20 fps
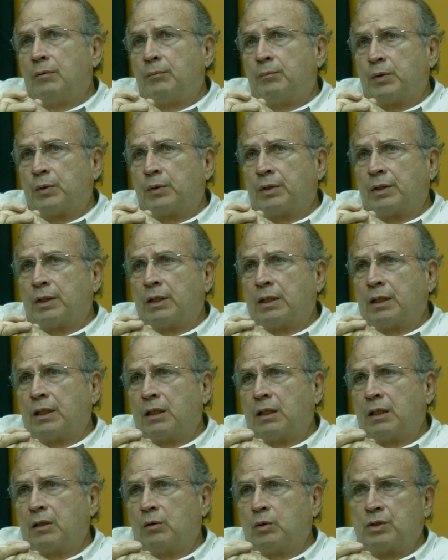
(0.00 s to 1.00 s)

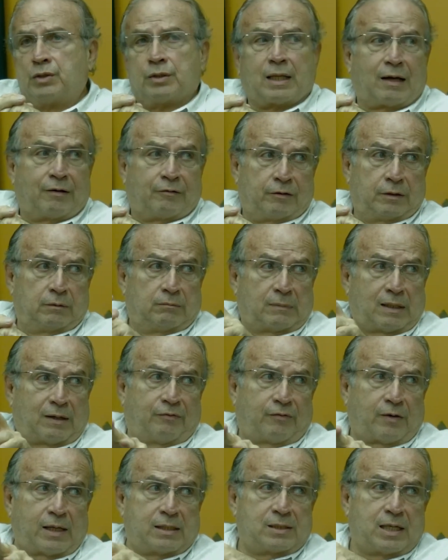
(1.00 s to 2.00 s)
porque eu estava na
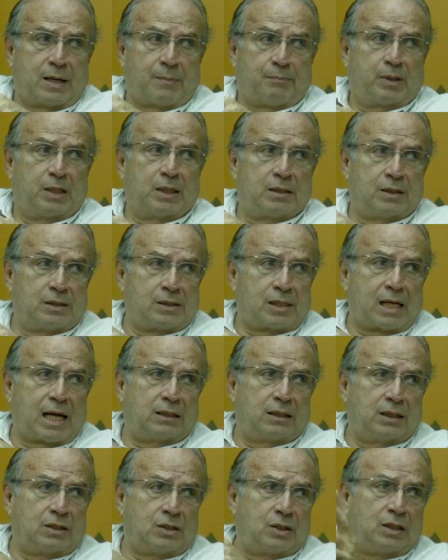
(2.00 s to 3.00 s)
fase de
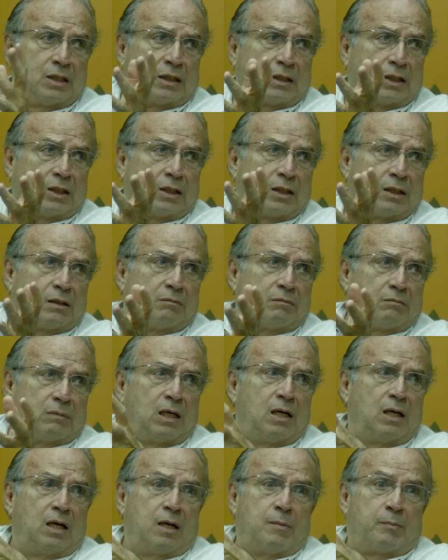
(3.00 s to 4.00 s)
aprendizado e tinha que
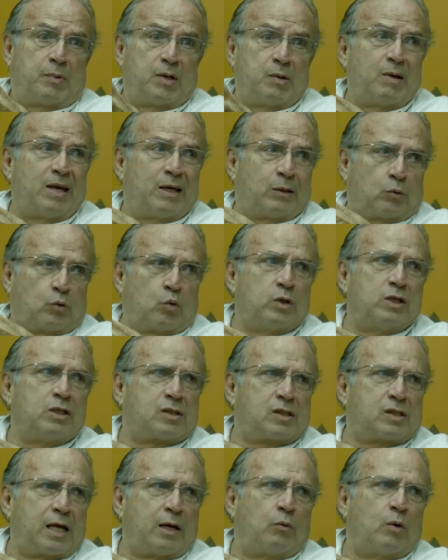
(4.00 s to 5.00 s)
primeiro
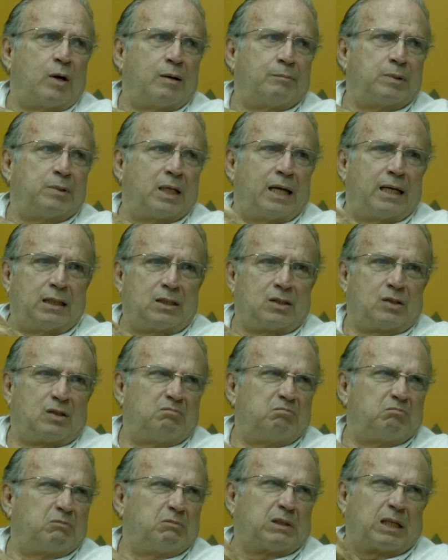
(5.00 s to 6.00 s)
conhecer o ambiente.
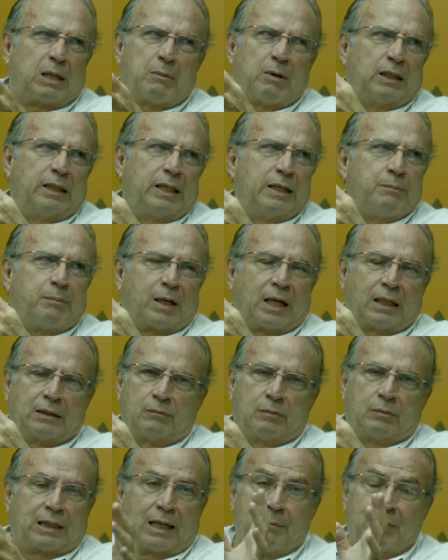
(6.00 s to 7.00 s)
Trabalhei em
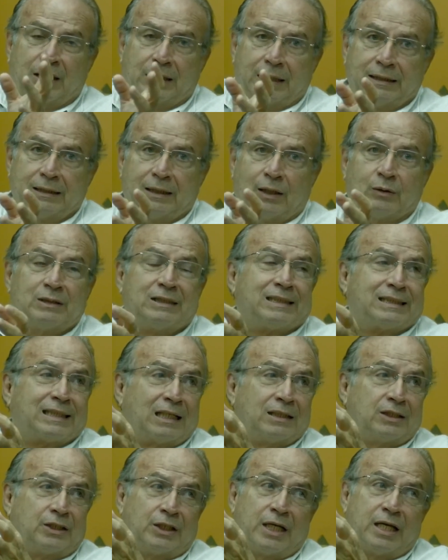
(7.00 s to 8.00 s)
trabalhei não,
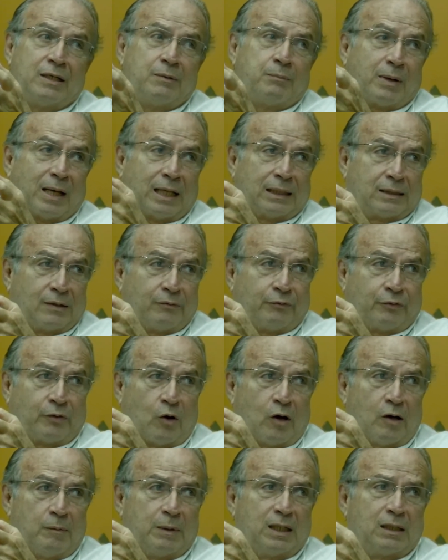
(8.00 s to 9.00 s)
estagiei em
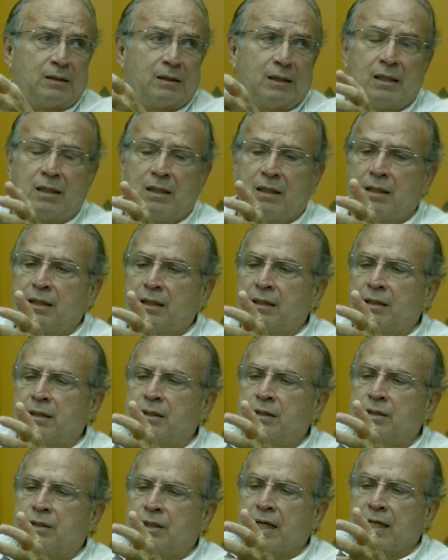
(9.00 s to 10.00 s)
plataforma,
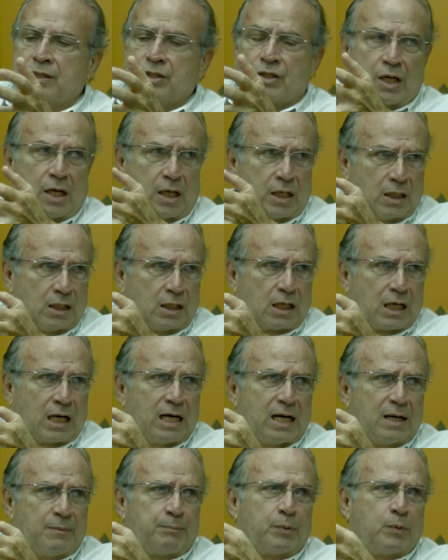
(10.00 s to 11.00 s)
estagiei em
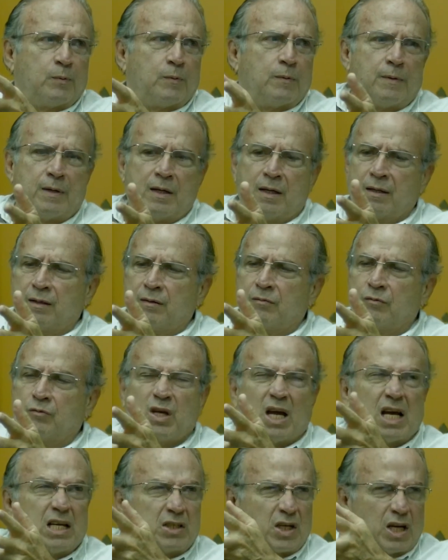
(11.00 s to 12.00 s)
campo,
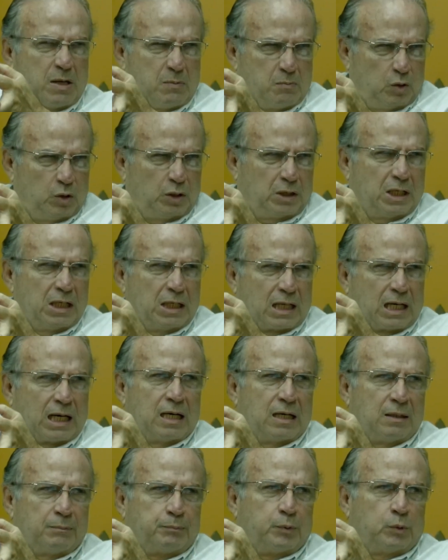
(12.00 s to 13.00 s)
Viajei muito em
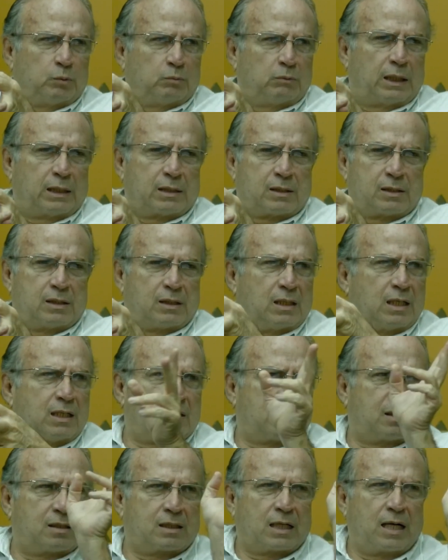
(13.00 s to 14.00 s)
campo, nesses,
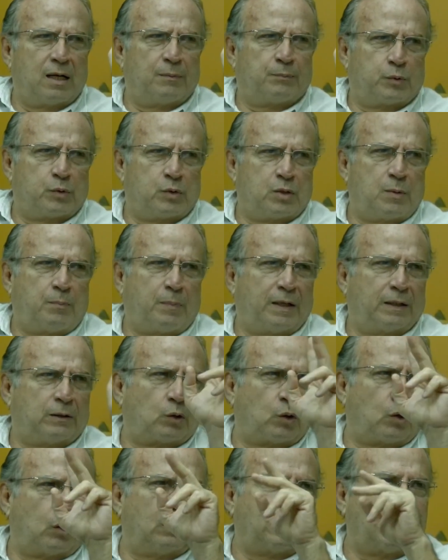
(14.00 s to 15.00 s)
nesses campos de
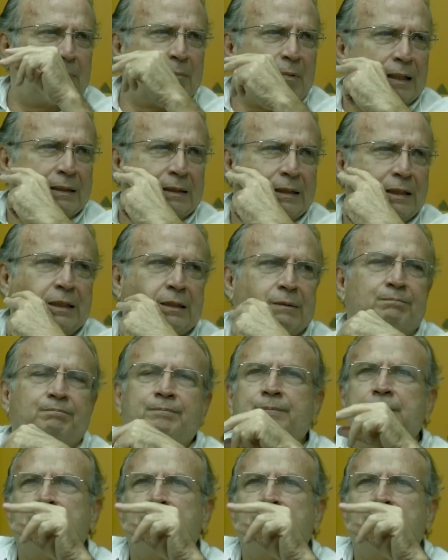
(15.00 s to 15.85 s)
petróleo da Bahia,